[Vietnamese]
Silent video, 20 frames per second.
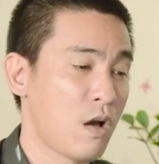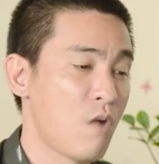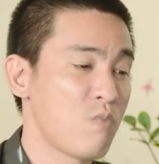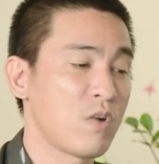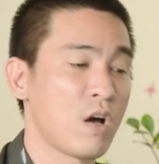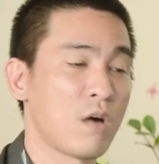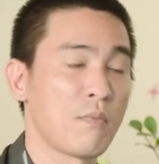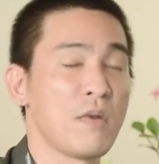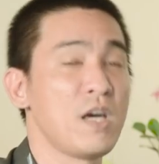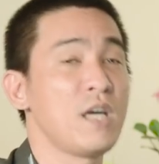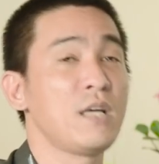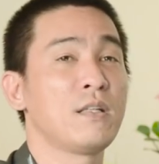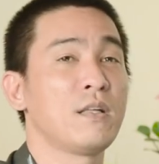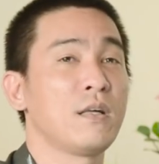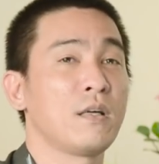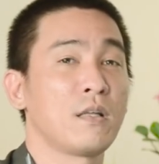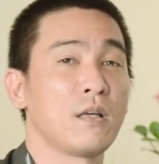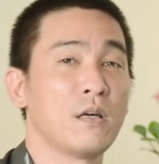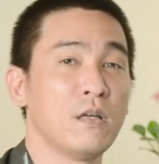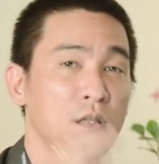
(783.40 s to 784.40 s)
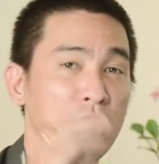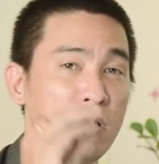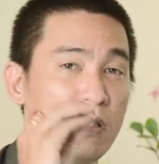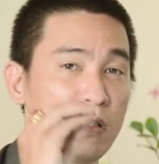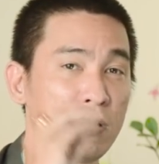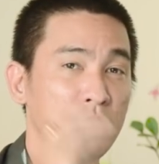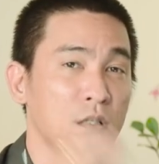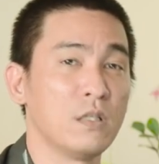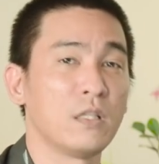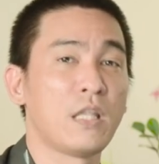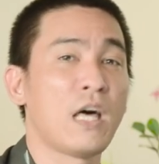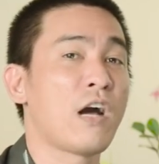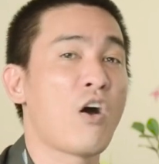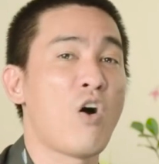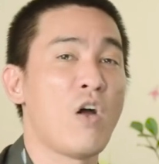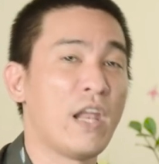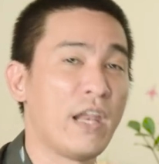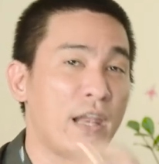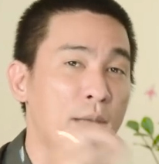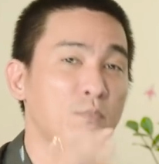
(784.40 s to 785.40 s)
không cần biết à, người người ta
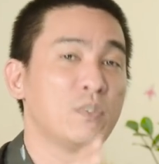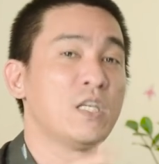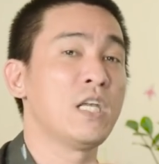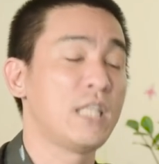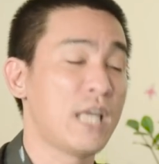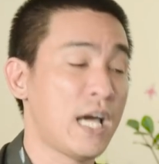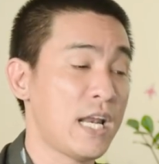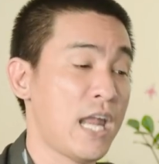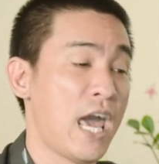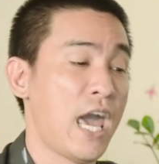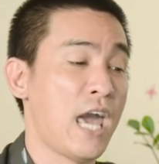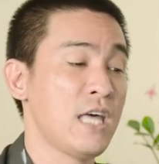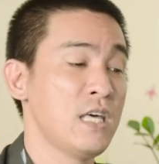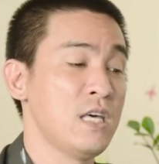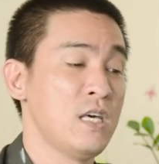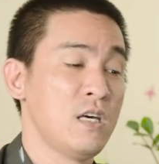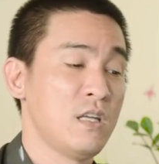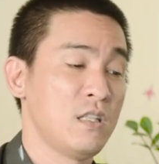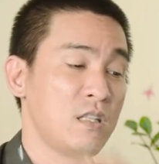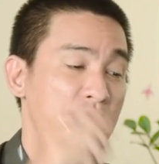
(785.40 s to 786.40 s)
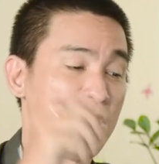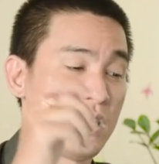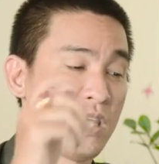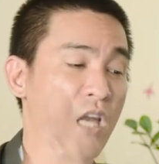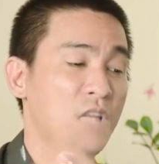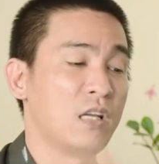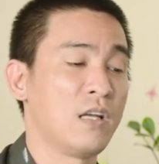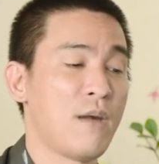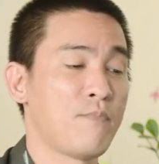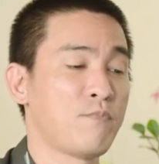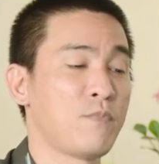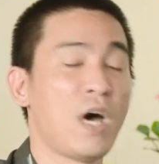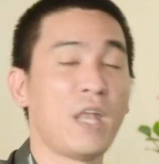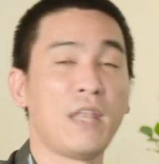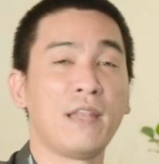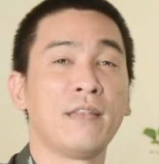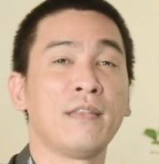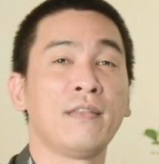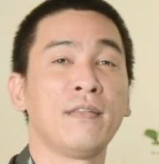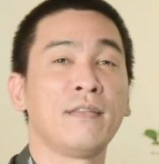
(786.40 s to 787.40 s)
gọi là năm sinh tháng đẻ thì thìn gặp thìn
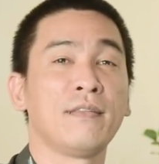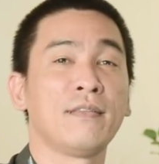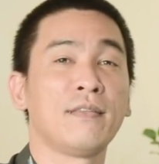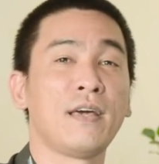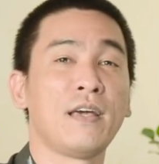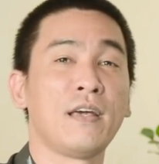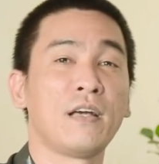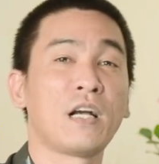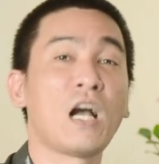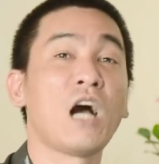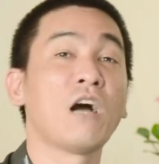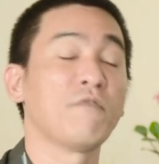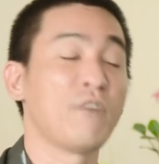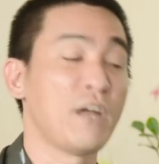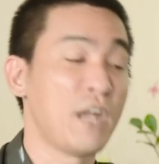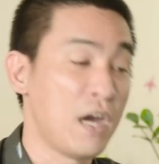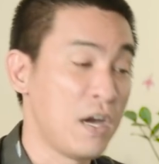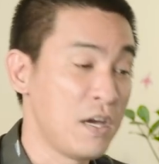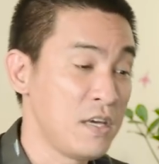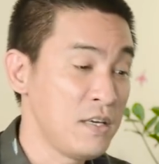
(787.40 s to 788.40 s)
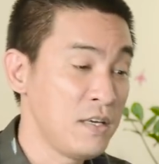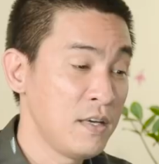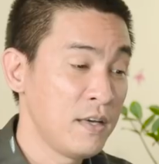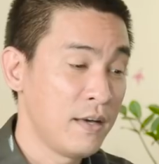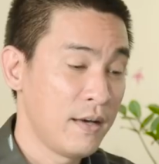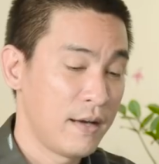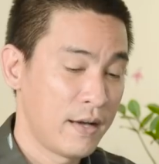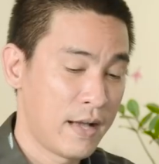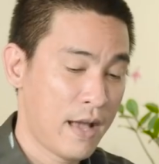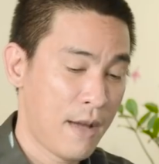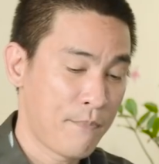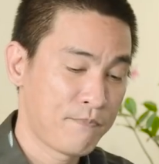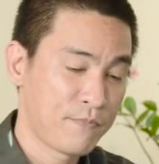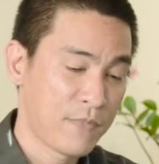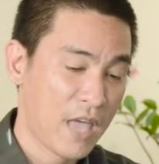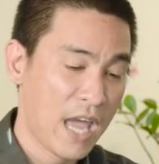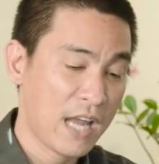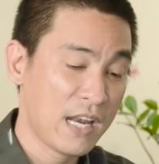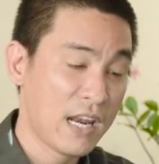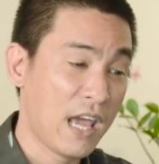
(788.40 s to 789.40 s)
thì cần phải để ý gặp
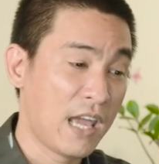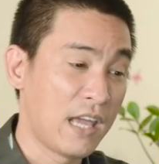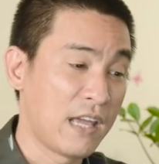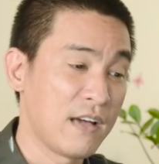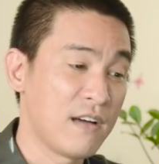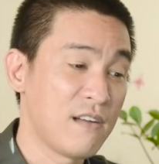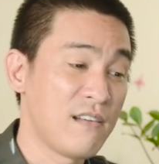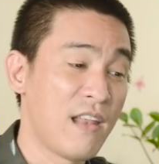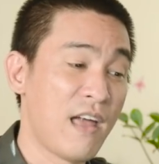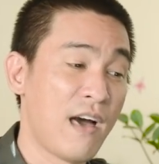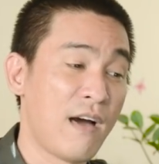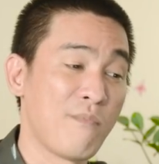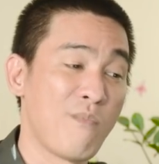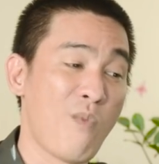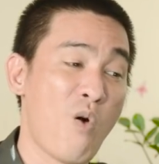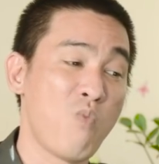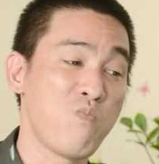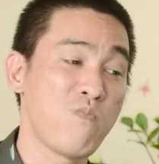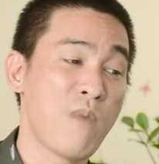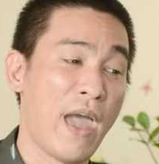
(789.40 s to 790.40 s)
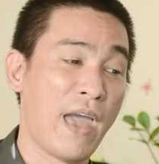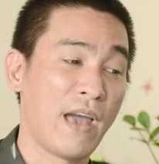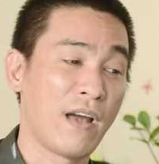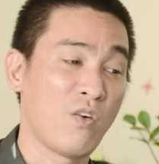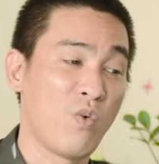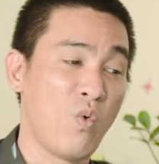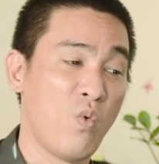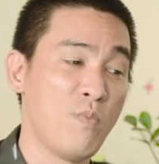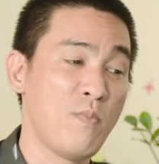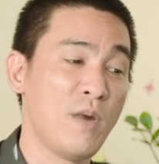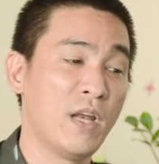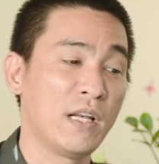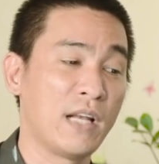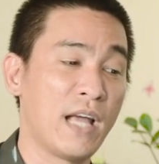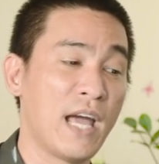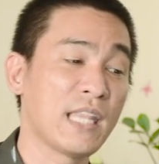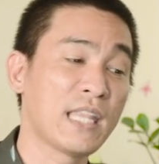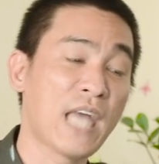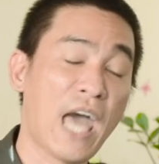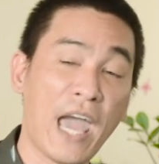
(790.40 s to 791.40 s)
tháng này là bổn mạng của mình
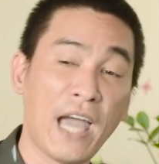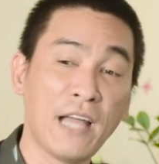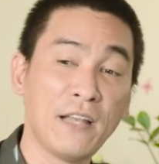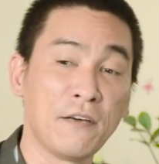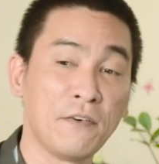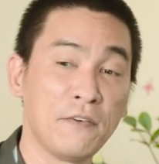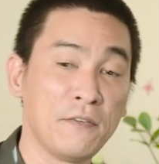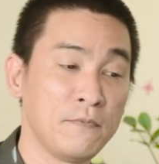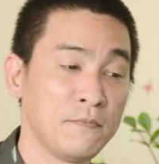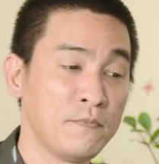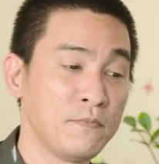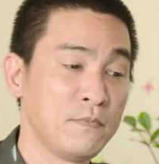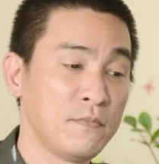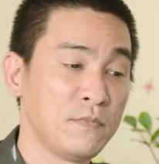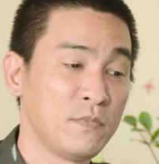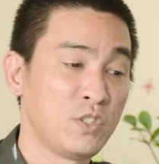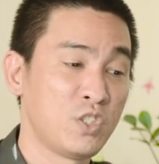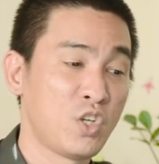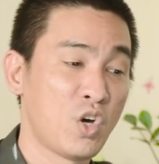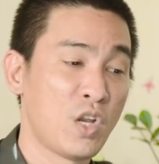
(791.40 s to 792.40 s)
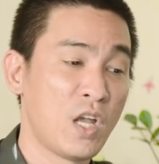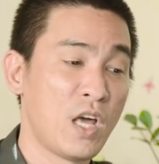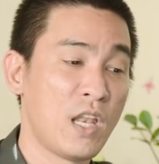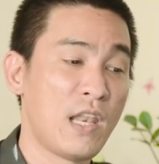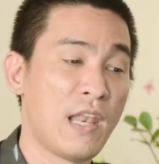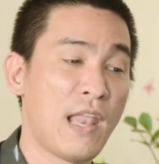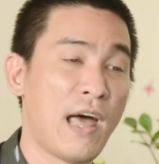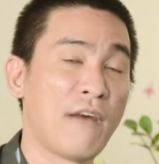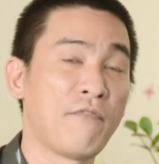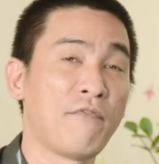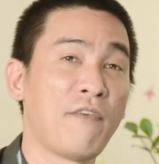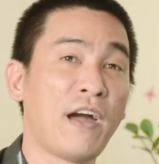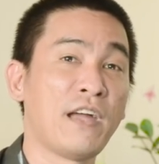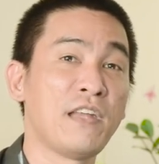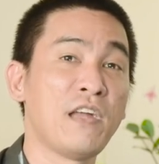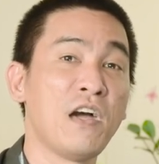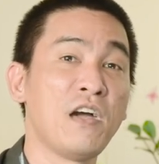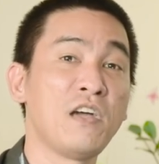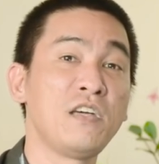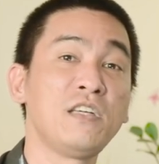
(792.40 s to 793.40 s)
khắc tháng nữa cho nên là phải
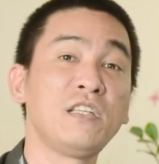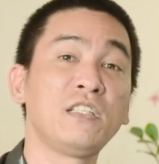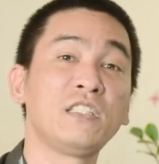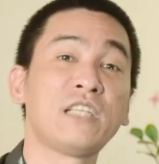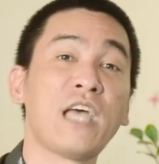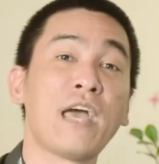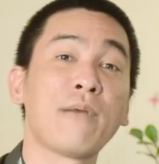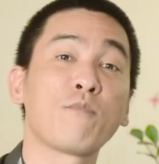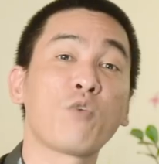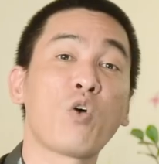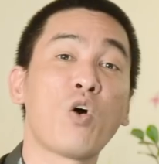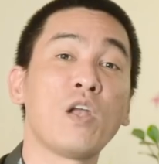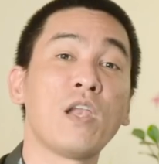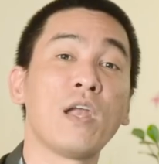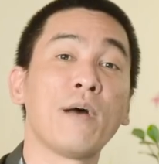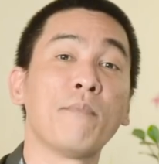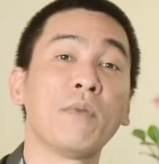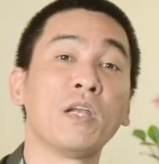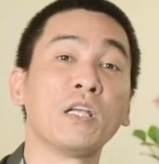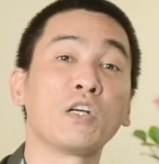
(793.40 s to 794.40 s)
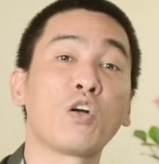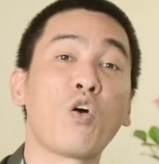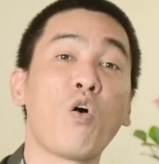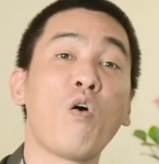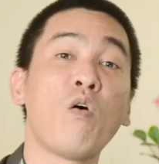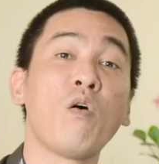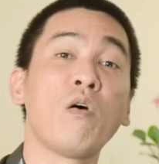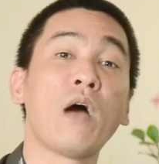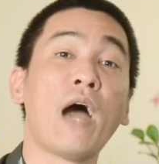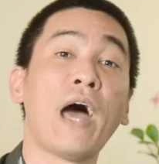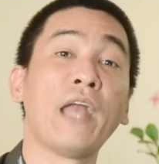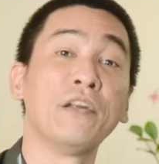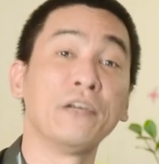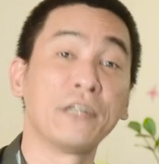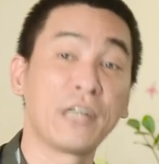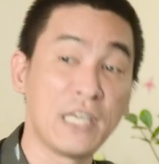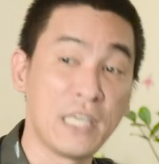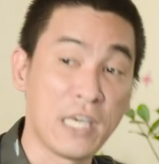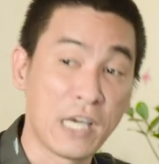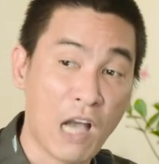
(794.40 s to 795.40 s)
để ý xem coi là mình có ảnh
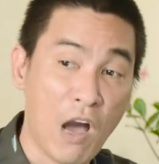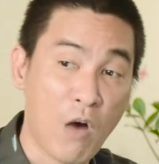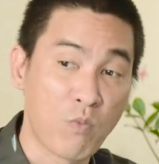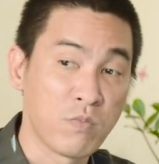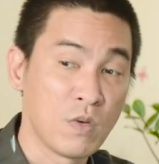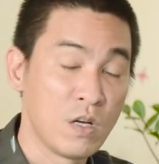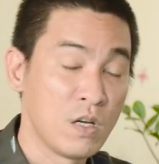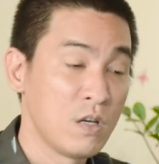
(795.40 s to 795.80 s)
hưởng cái gì không